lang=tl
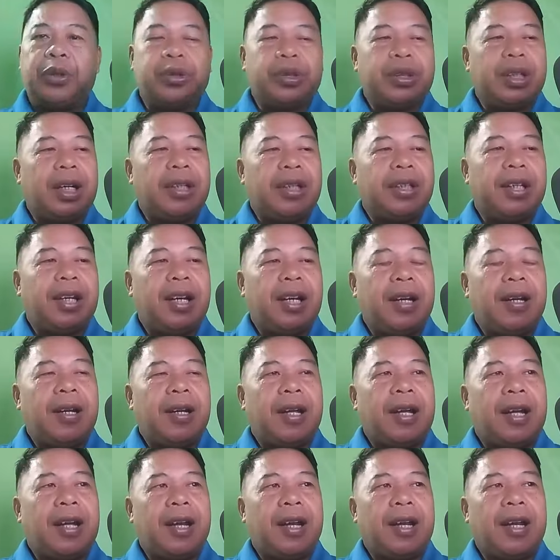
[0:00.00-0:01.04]
yung channel
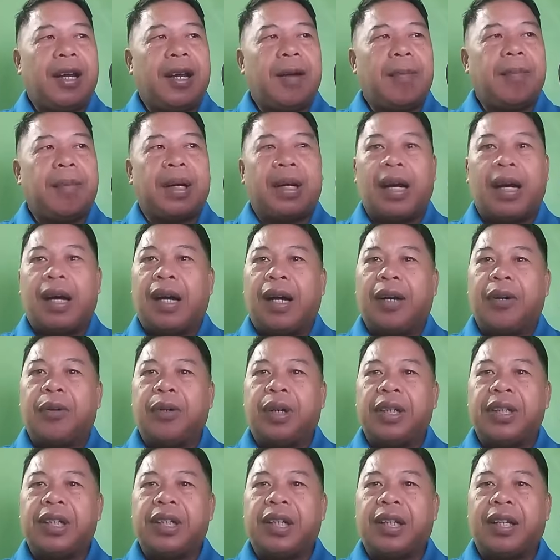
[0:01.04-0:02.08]
ay magkakaroon
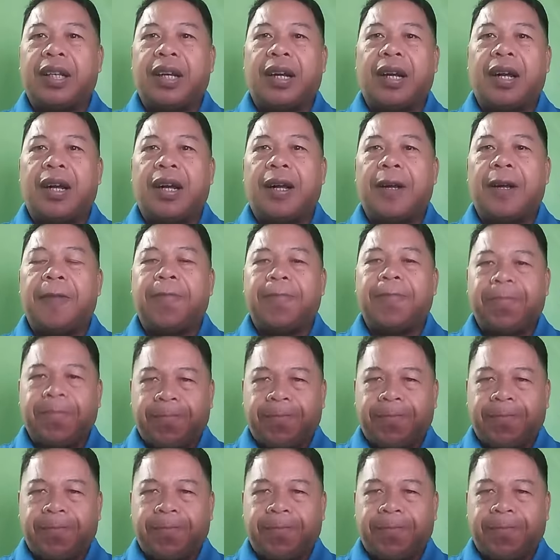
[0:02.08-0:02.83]
na siya ng uh,